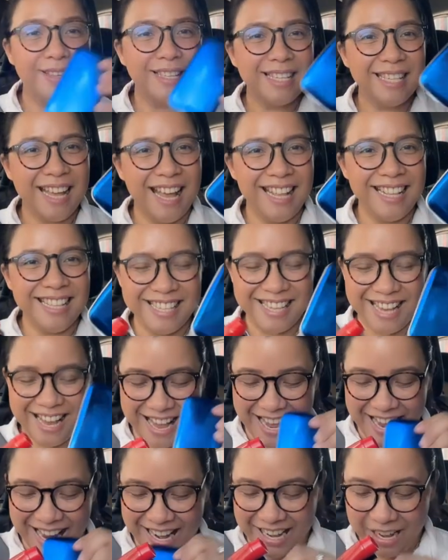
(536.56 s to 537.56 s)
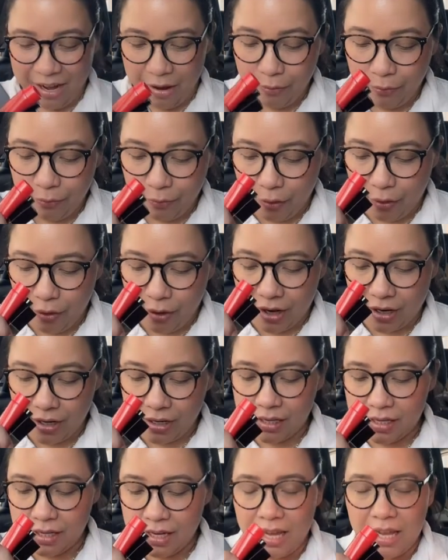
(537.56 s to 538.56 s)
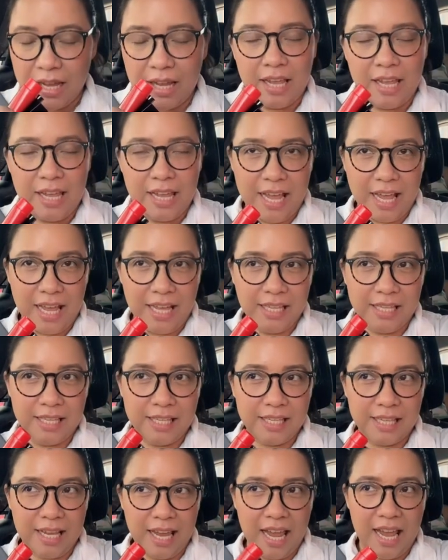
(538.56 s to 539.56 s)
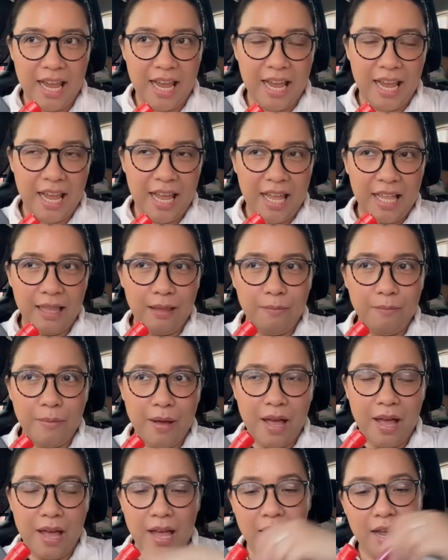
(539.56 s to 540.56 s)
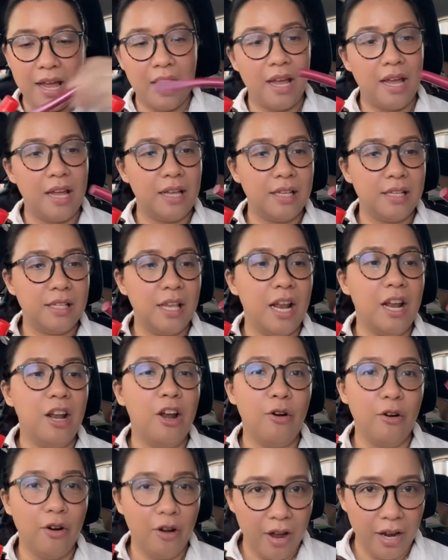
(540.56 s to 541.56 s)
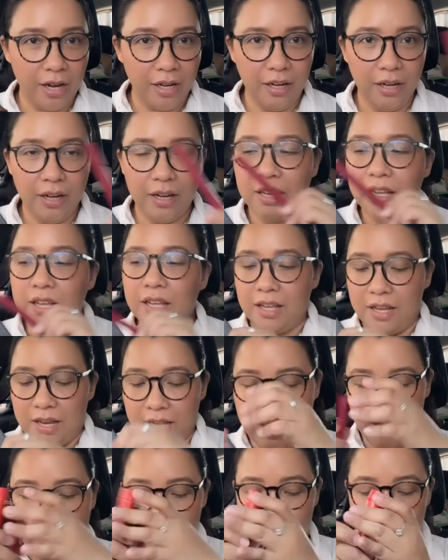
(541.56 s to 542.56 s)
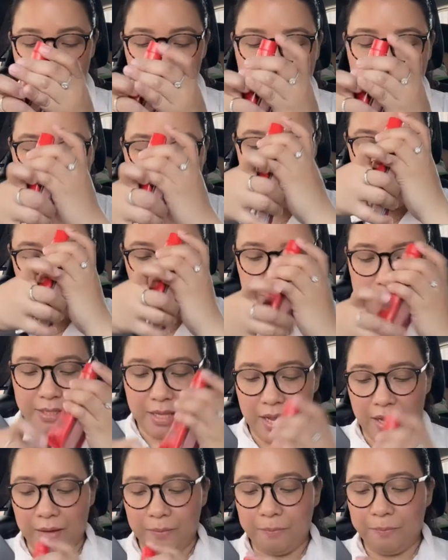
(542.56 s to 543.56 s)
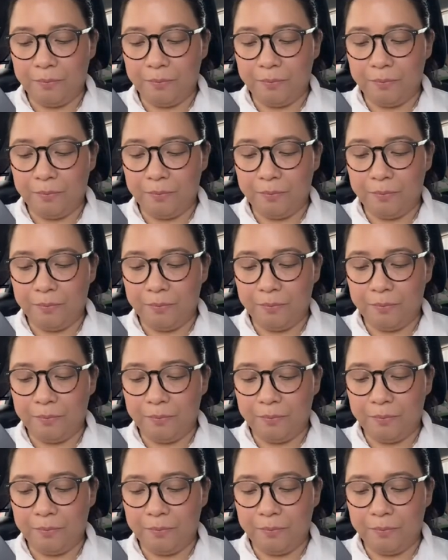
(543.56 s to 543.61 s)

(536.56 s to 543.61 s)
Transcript: Sansan of course yes and my Saint Laurent na lipstick